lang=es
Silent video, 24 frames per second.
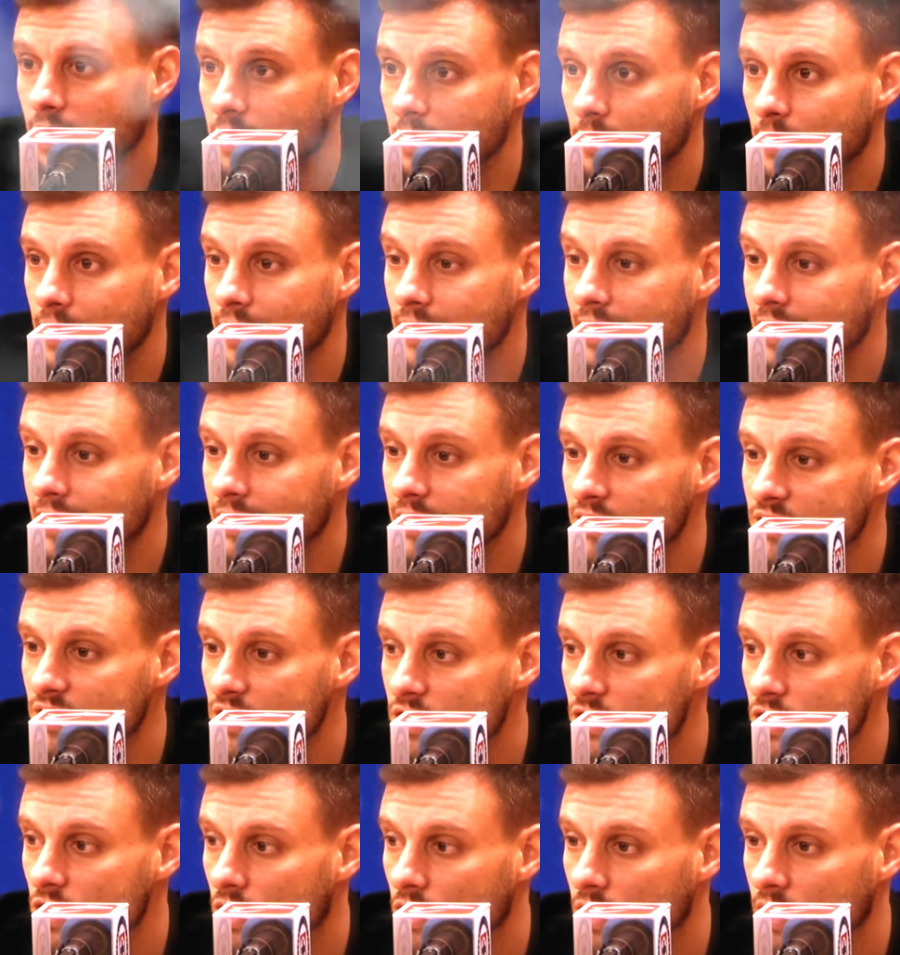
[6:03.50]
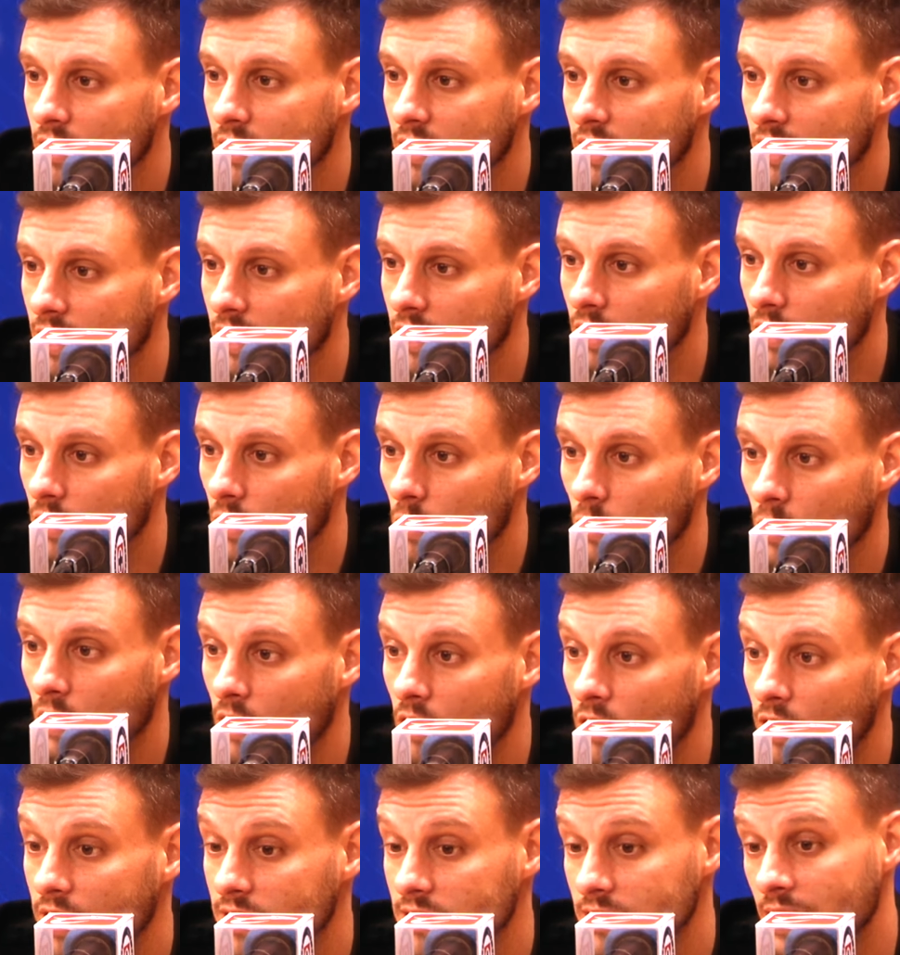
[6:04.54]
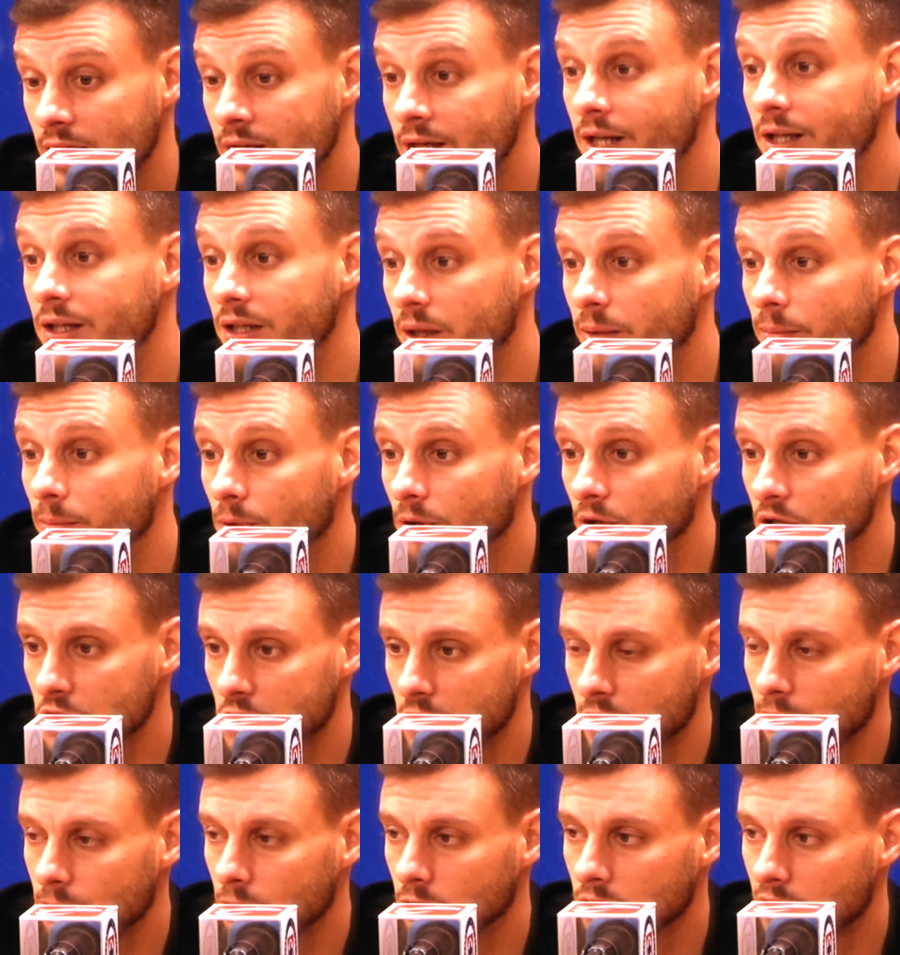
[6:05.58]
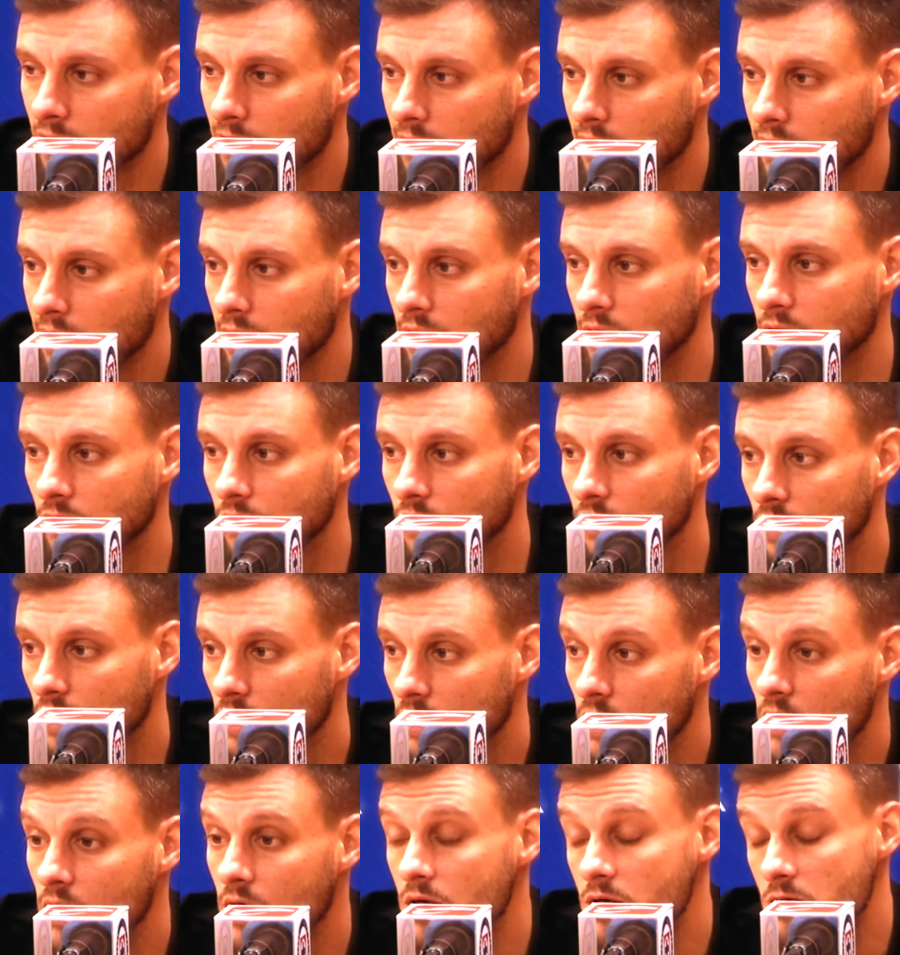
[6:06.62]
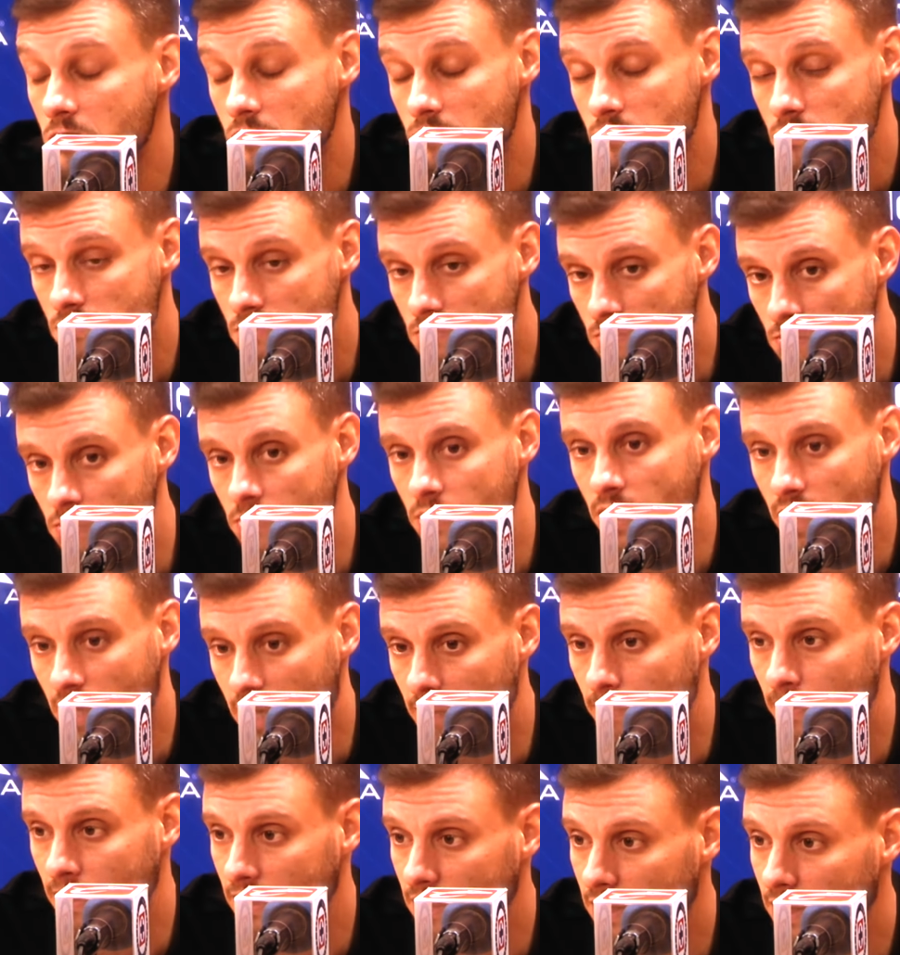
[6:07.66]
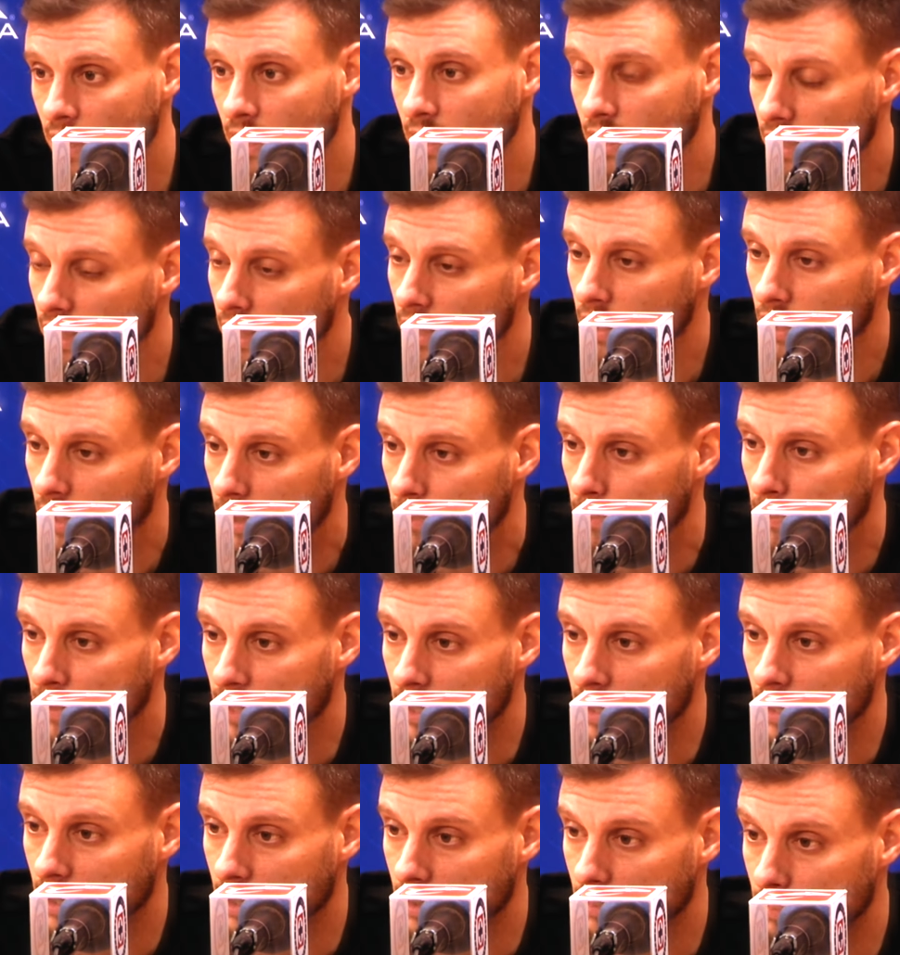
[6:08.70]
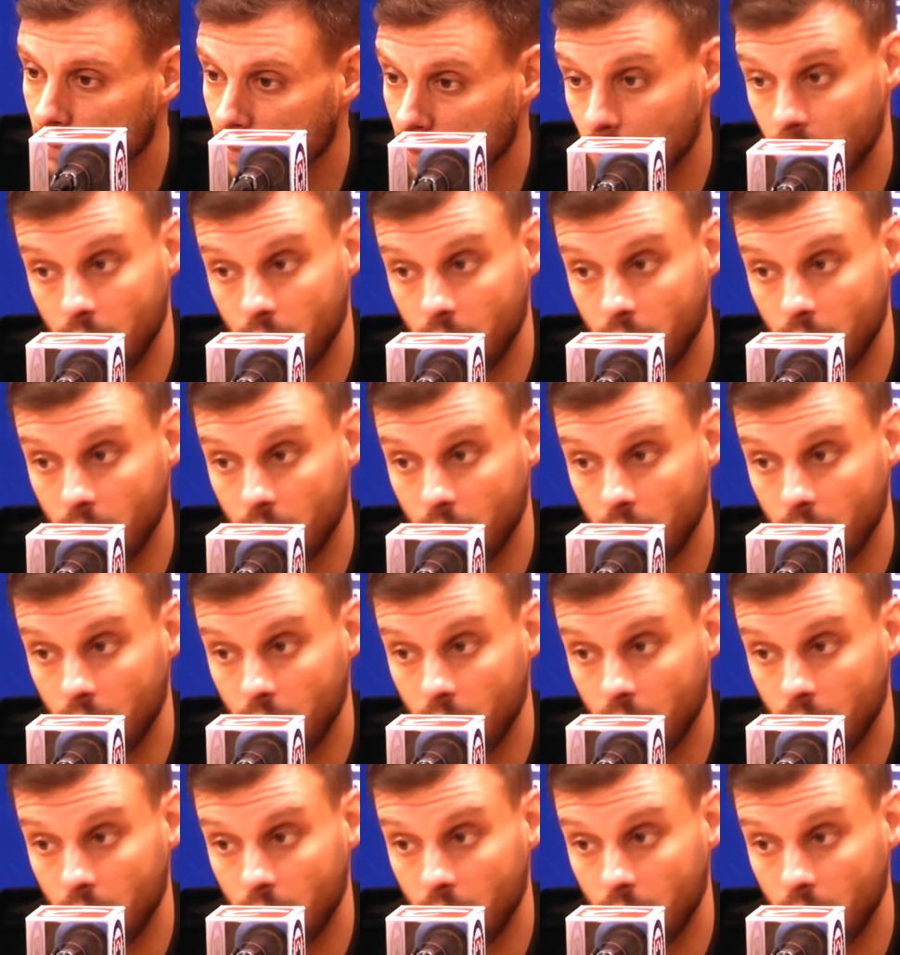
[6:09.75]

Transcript: el nivel de adquisición que tienen los jugadores en el tiempo que llevamos trabajando realmente es para, para